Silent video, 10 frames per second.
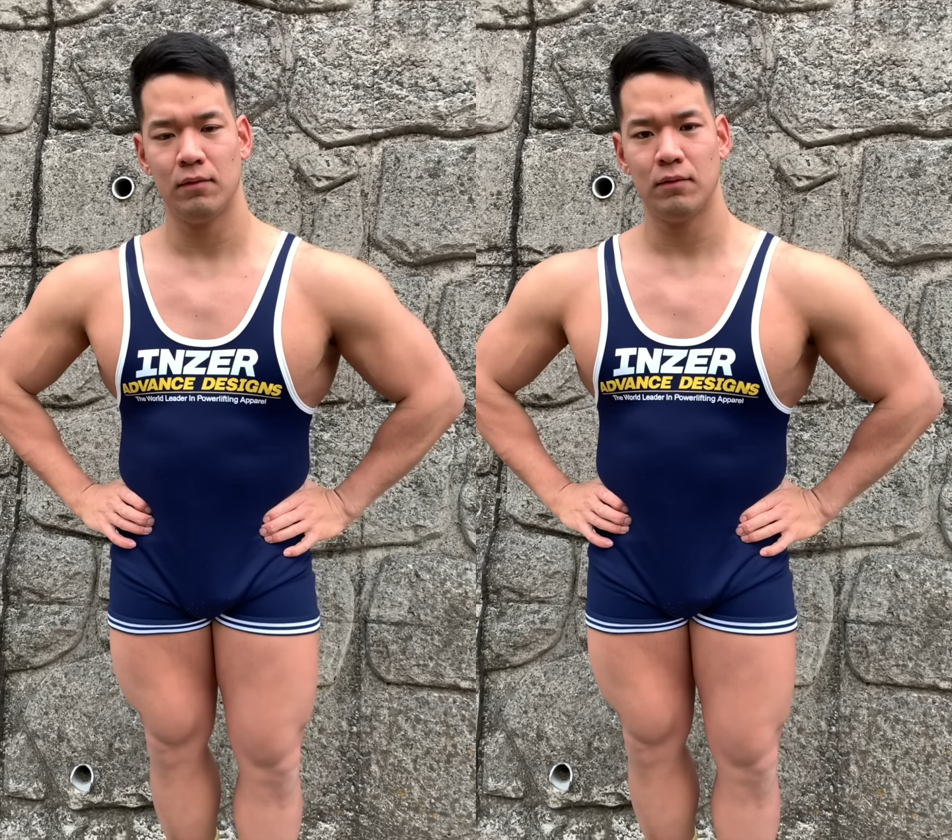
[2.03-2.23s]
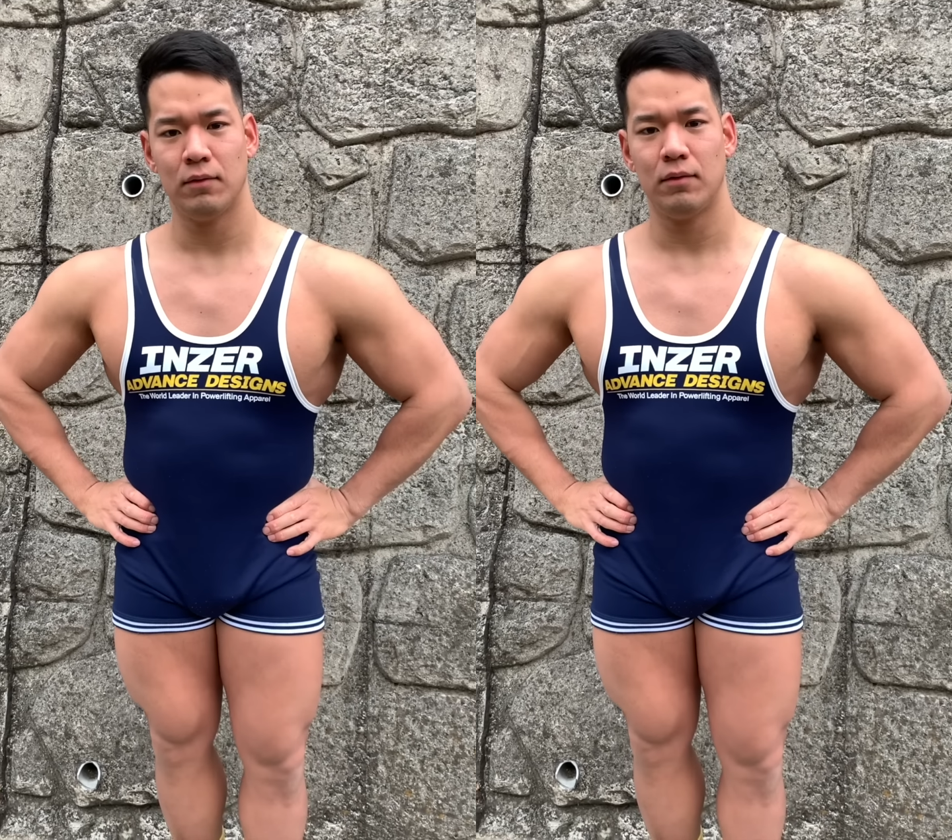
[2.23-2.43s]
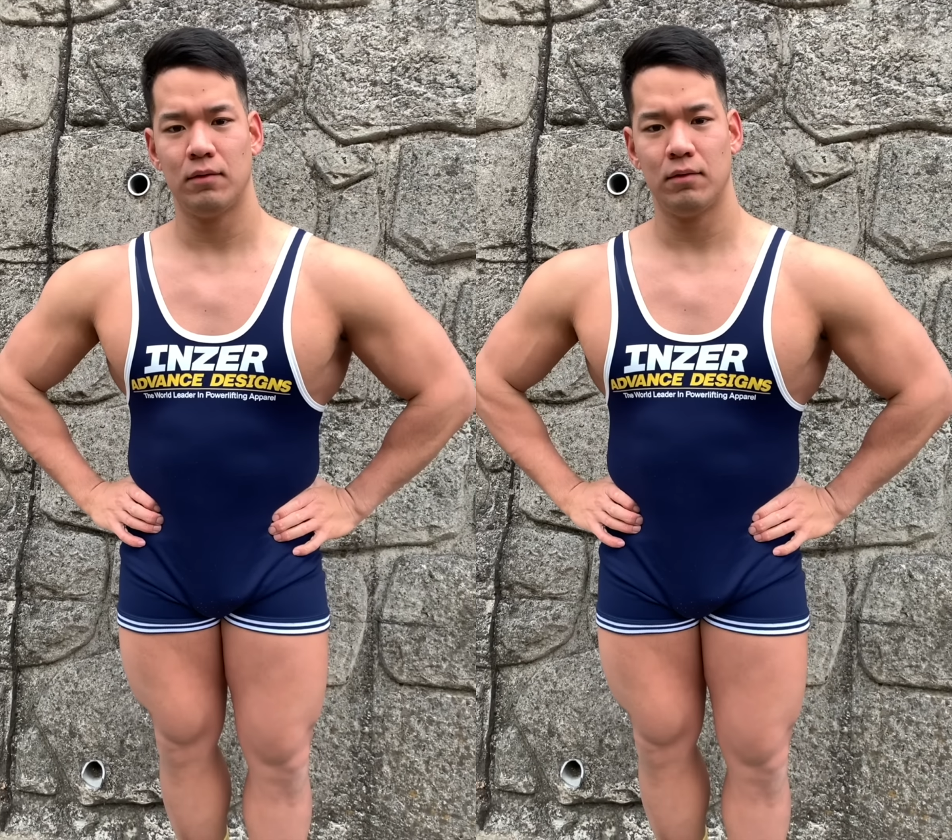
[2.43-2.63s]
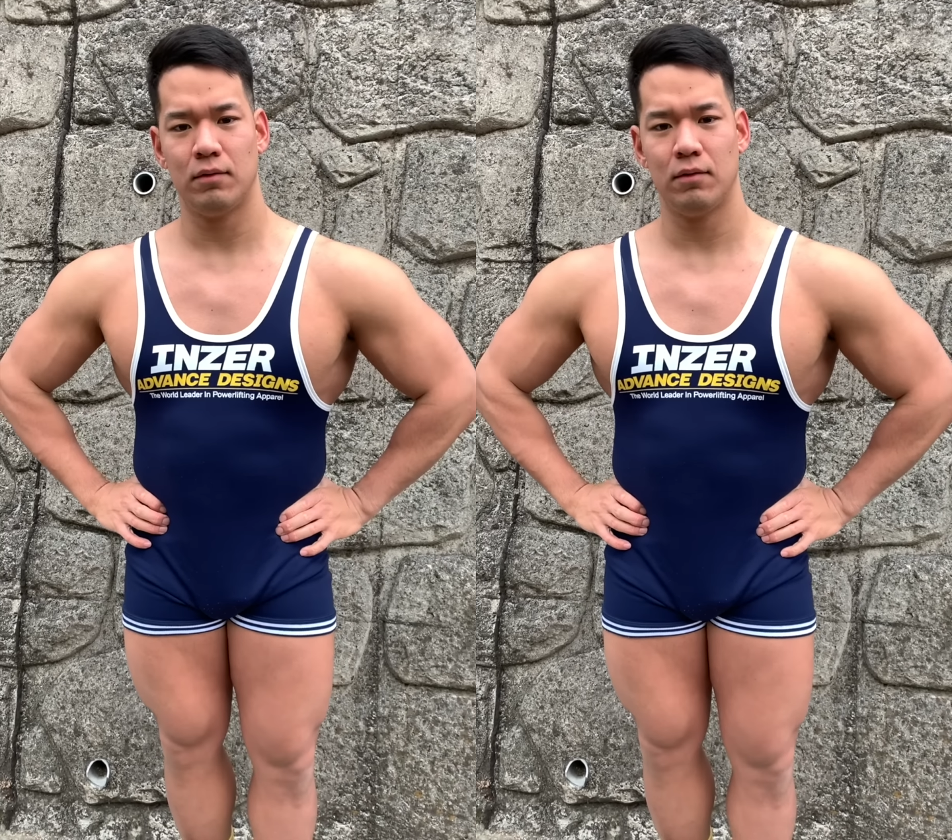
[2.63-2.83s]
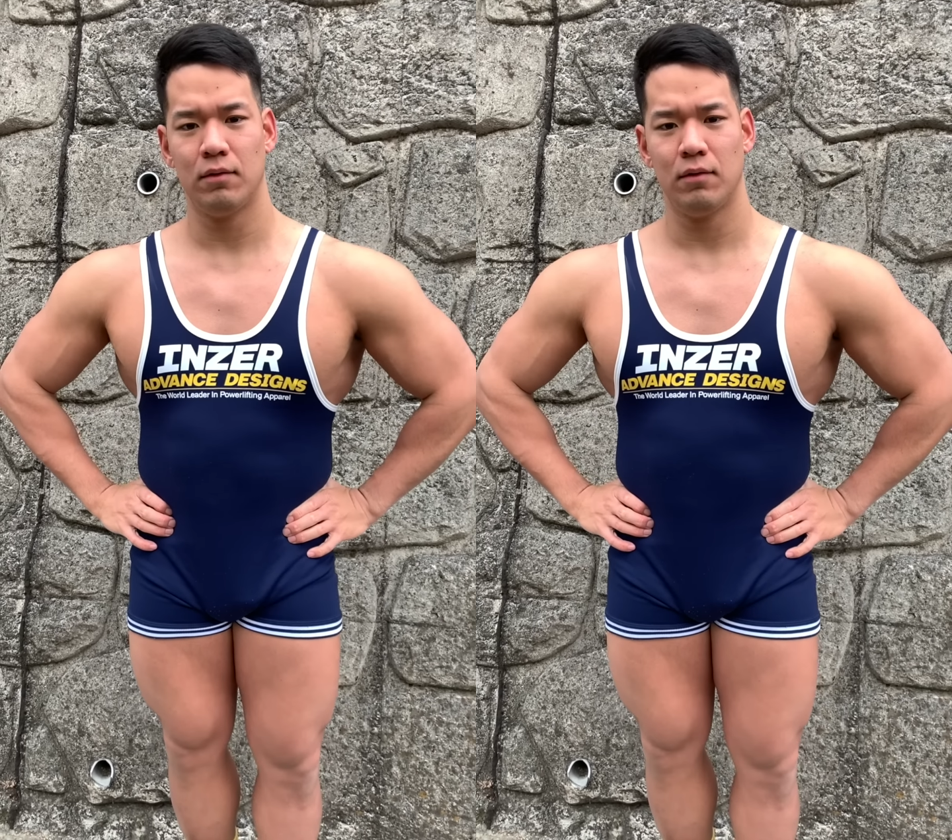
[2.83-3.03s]
てたまらないん
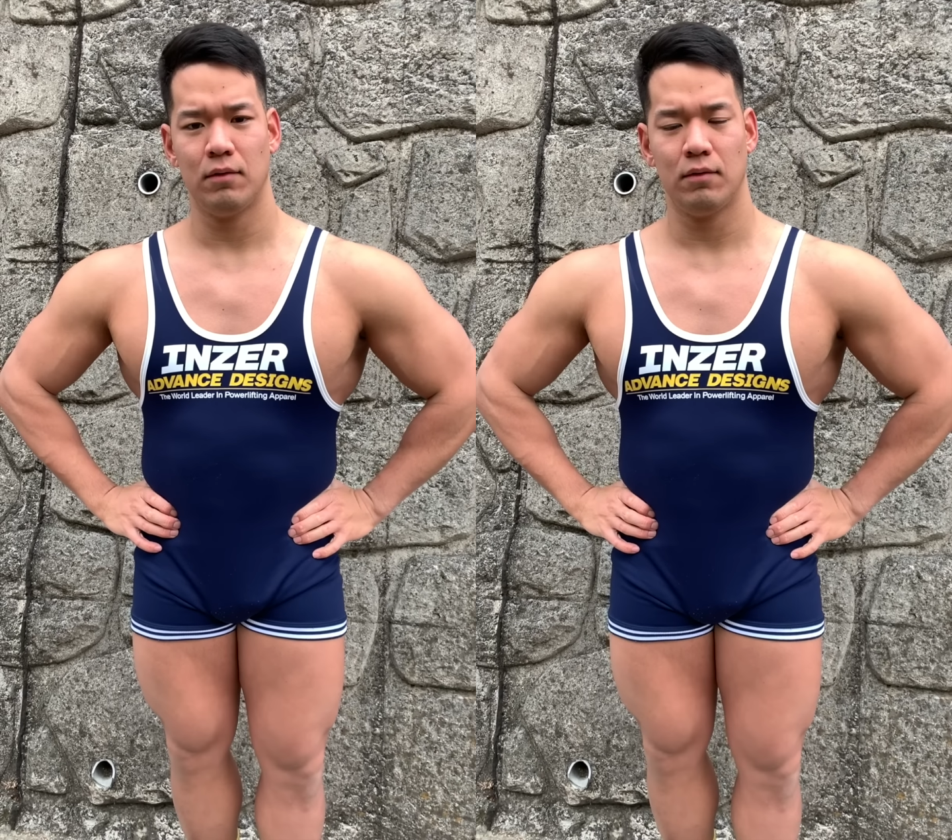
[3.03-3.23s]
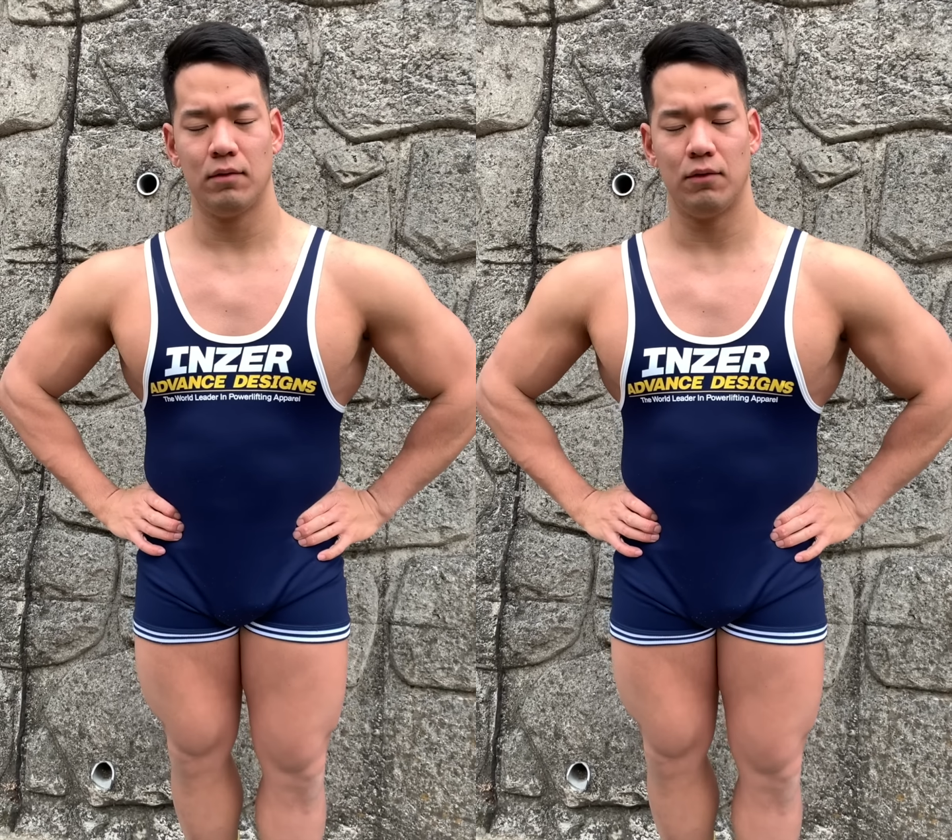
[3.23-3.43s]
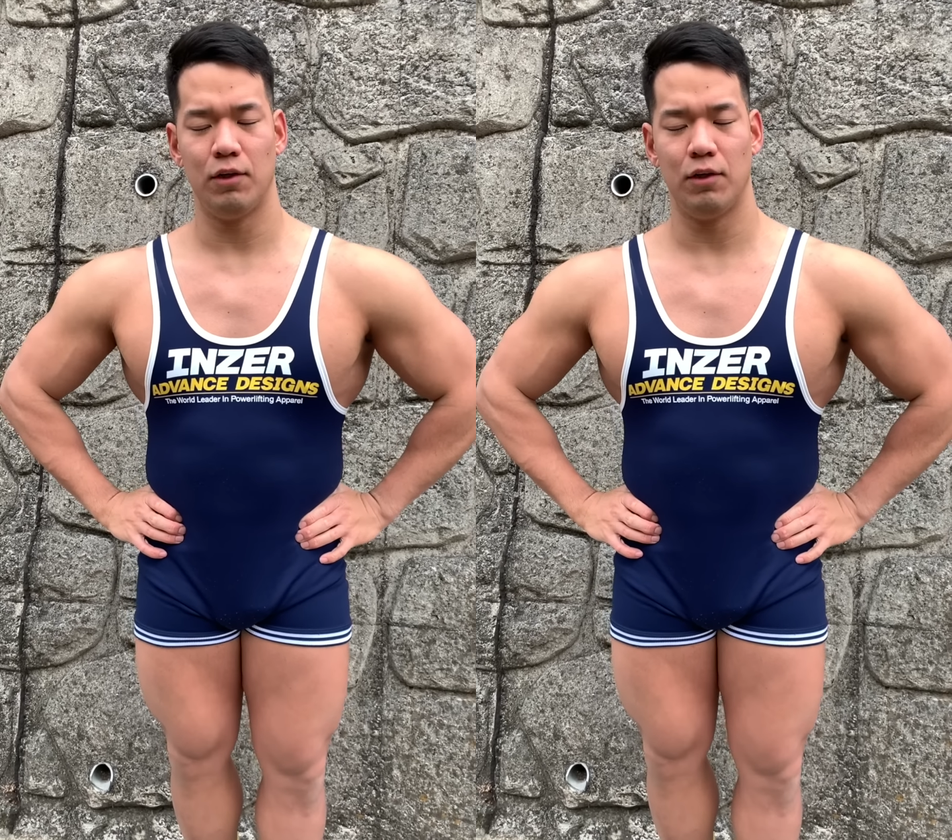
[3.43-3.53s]
ですよね